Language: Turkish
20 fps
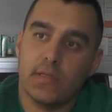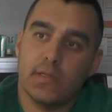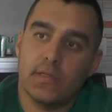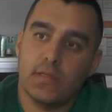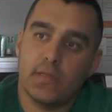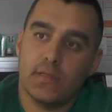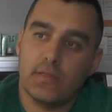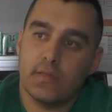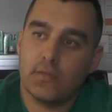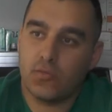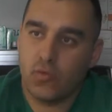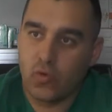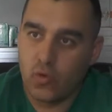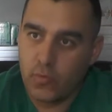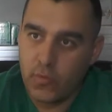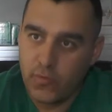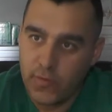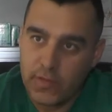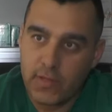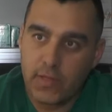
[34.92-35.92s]
e,
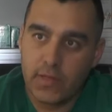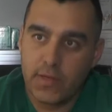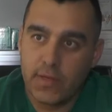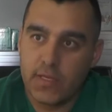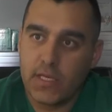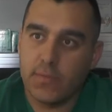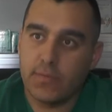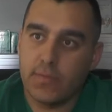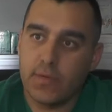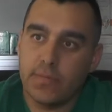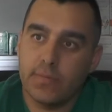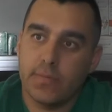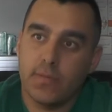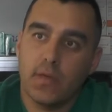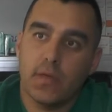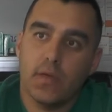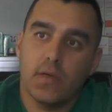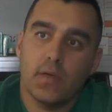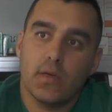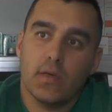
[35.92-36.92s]
sorumlu veteriner hekimiyim.
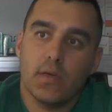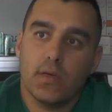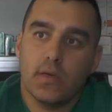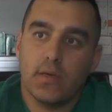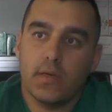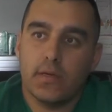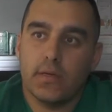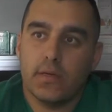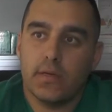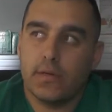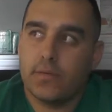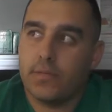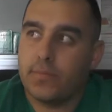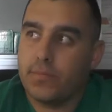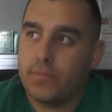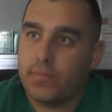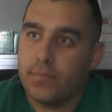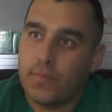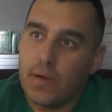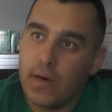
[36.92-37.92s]
Ee,
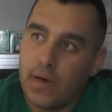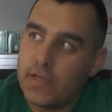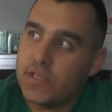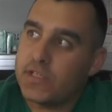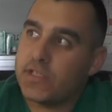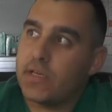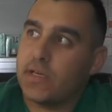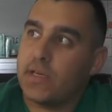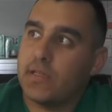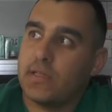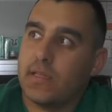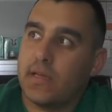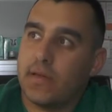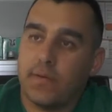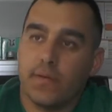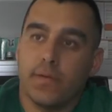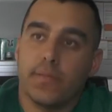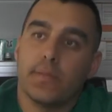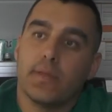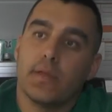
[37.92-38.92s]
aynı
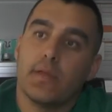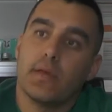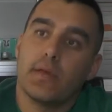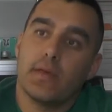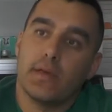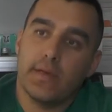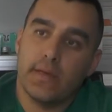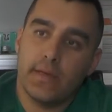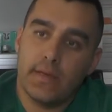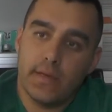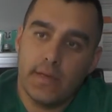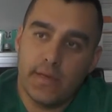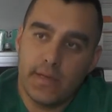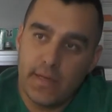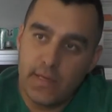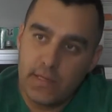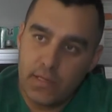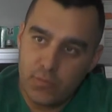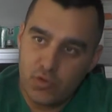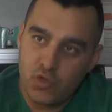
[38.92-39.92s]
şekilde e,
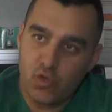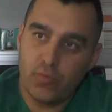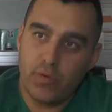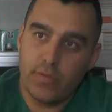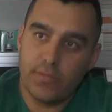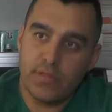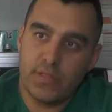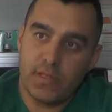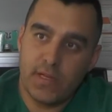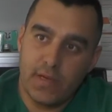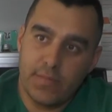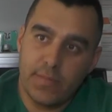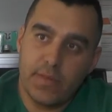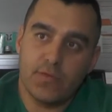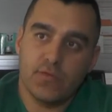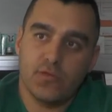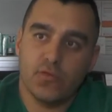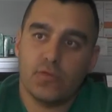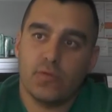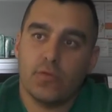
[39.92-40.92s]
Ereğli'de bir şubemiz daha
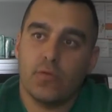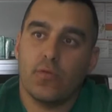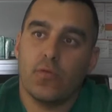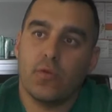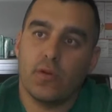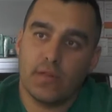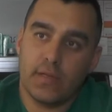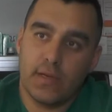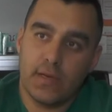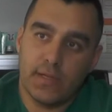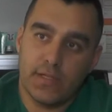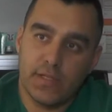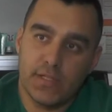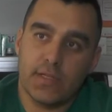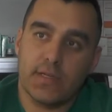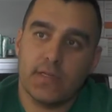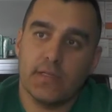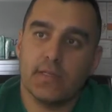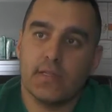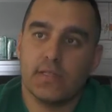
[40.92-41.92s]
mevcut. Orada aynı
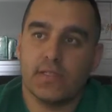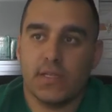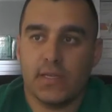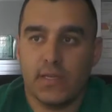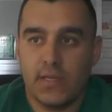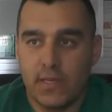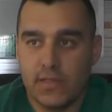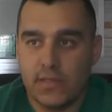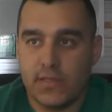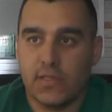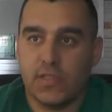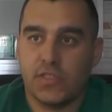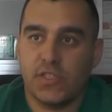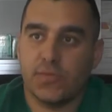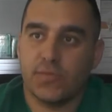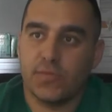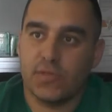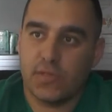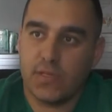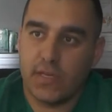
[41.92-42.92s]
şekilde işte ilaç
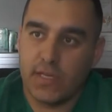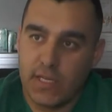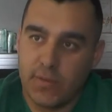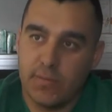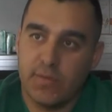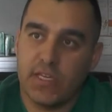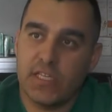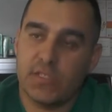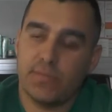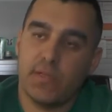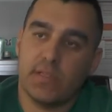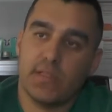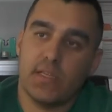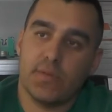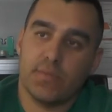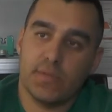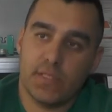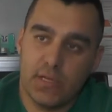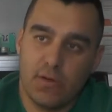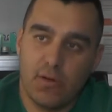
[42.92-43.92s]
satışımız, hekimlik
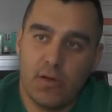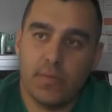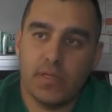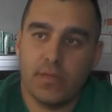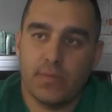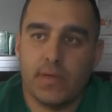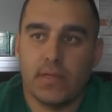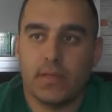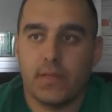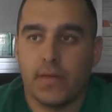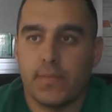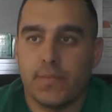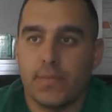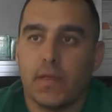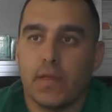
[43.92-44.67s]
hizmetlerimiz devam etmekte.